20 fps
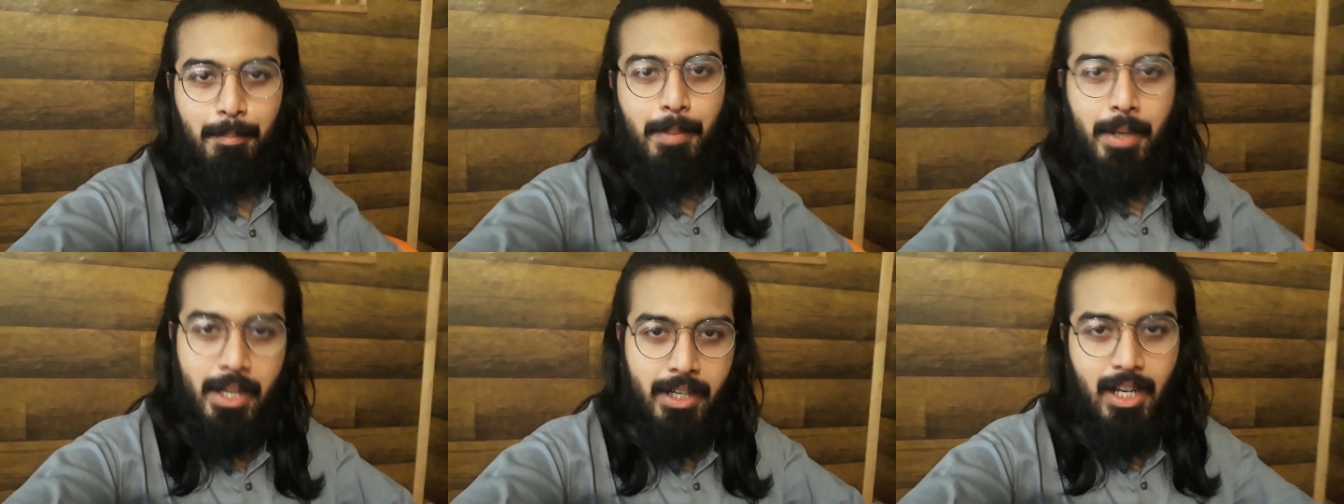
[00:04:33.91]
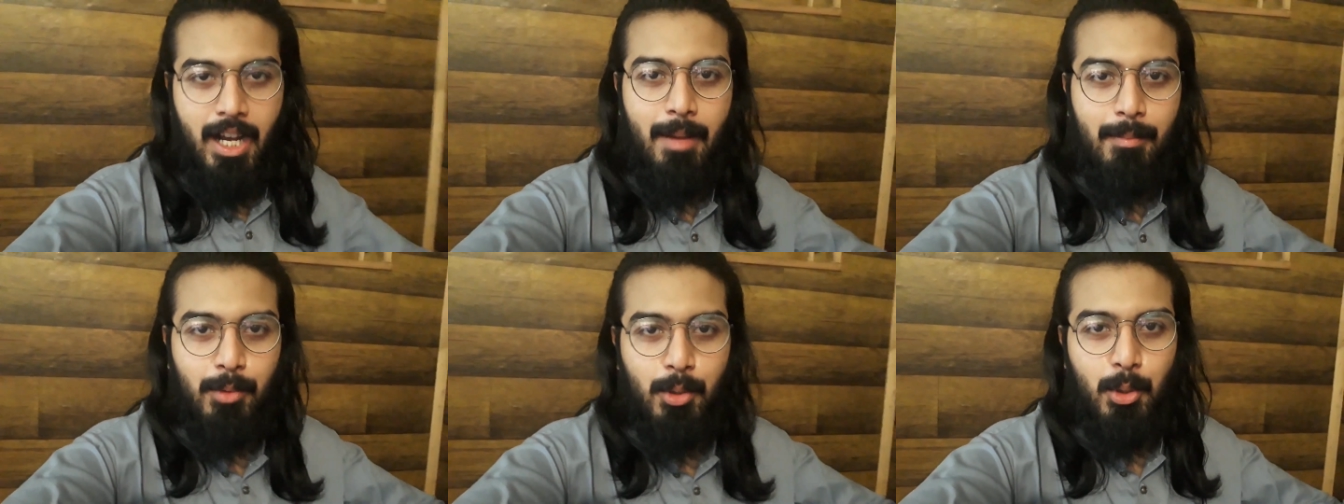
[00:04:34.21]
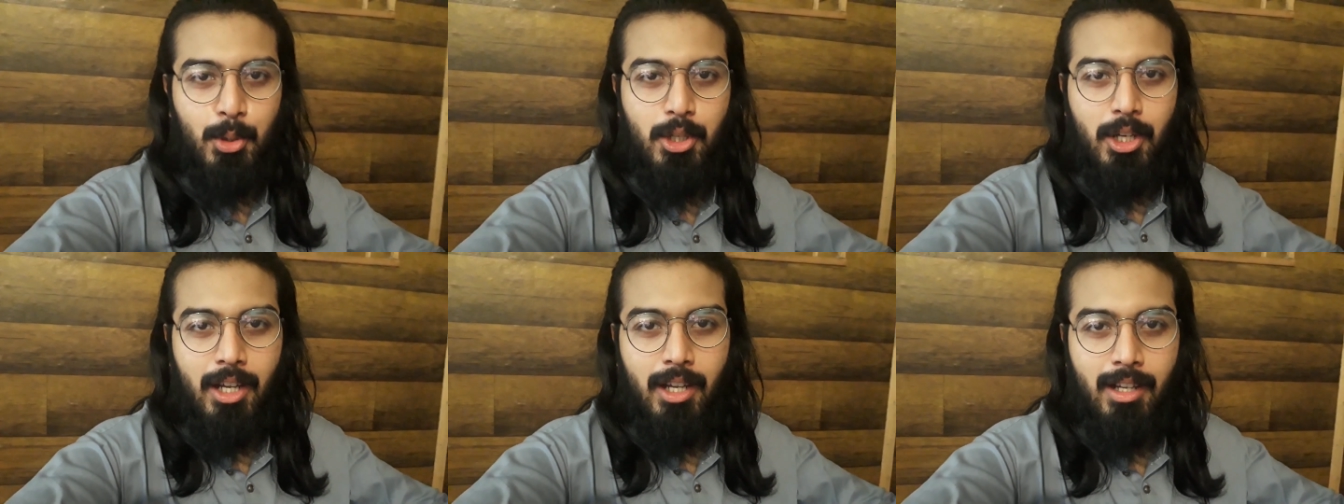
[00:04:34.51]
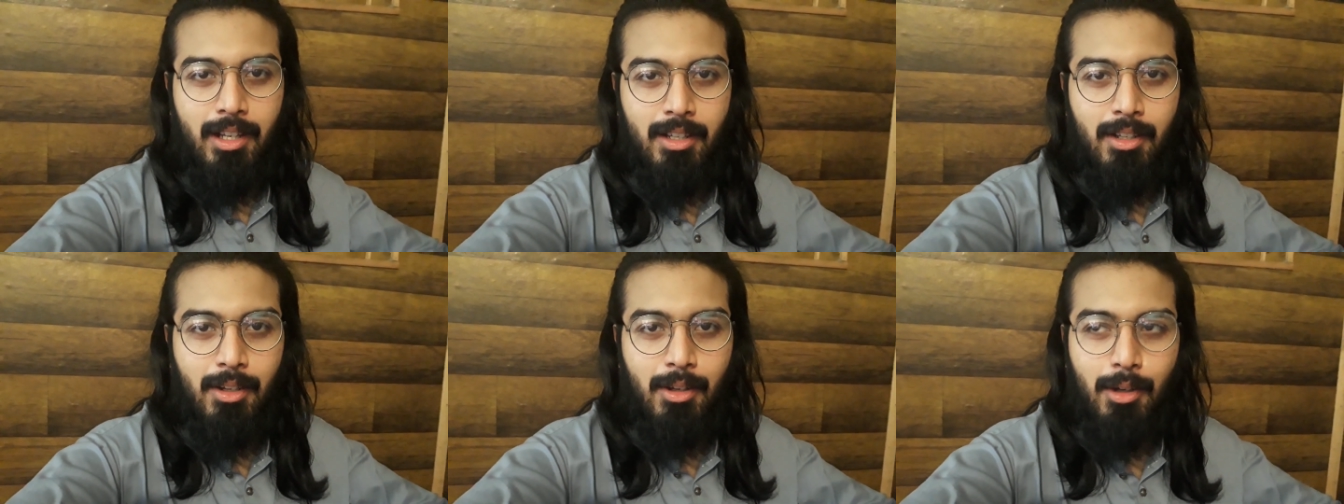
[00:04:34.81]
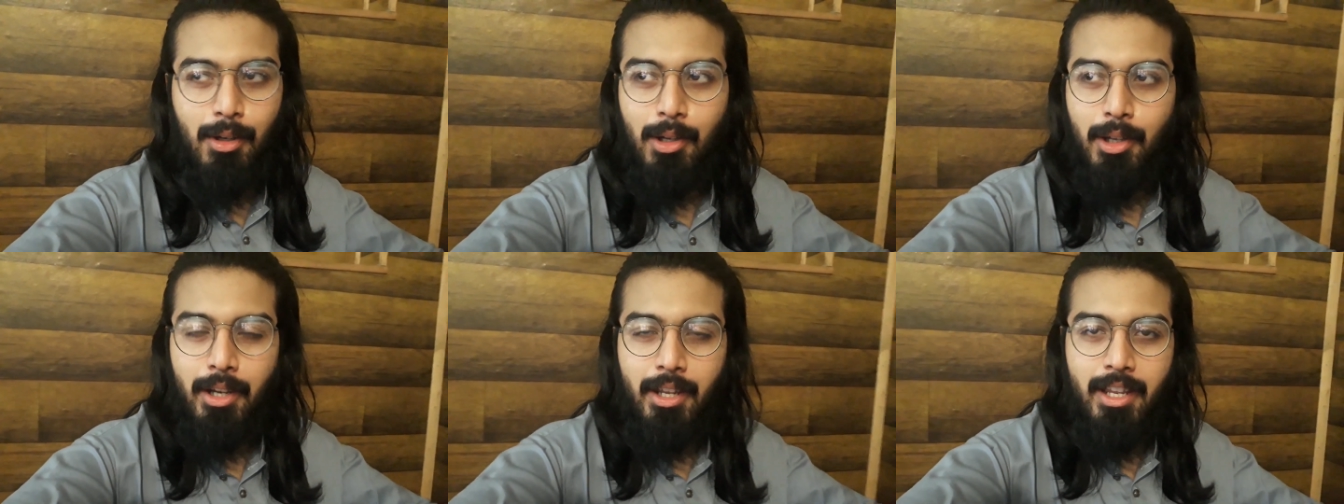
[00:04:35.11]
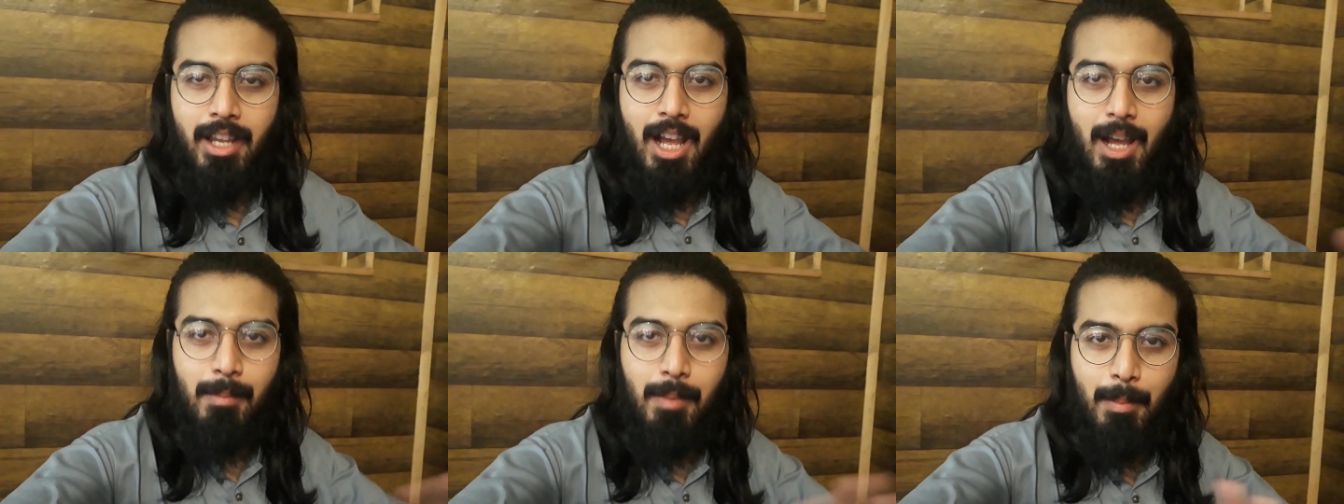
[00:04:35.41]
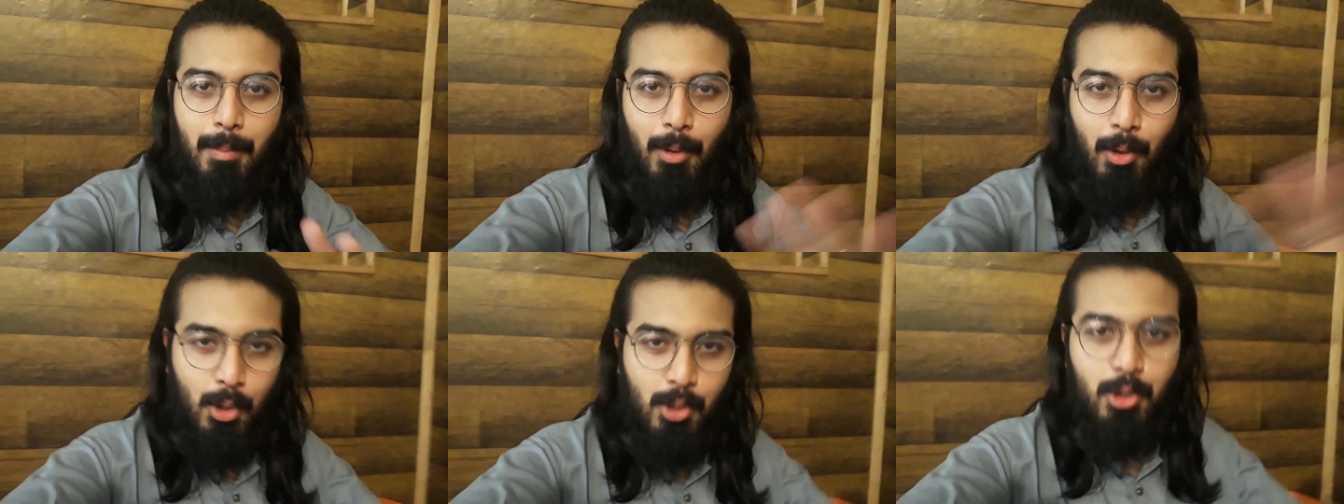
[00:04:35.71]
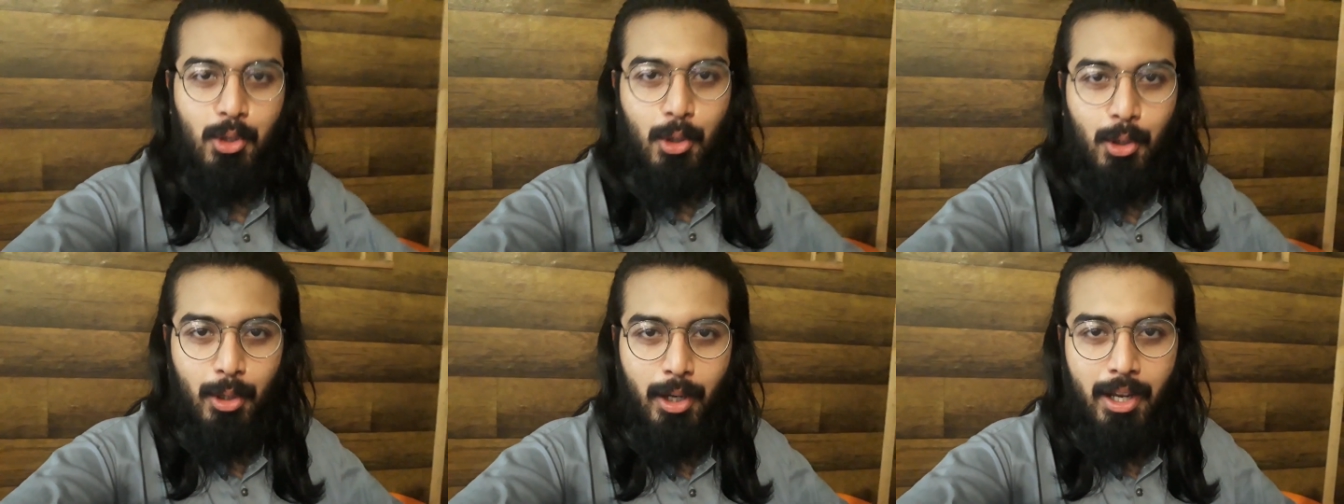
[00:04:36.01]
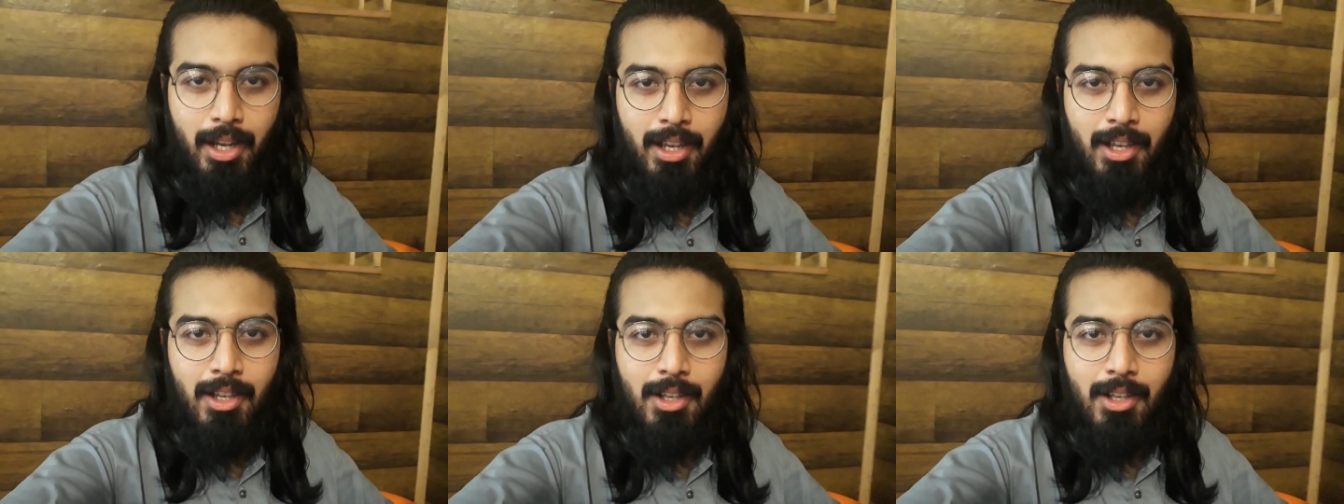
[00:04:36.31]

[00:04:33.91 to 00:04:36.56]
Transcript: फिर काम पूजा और यहाँ पे बहुत शोर है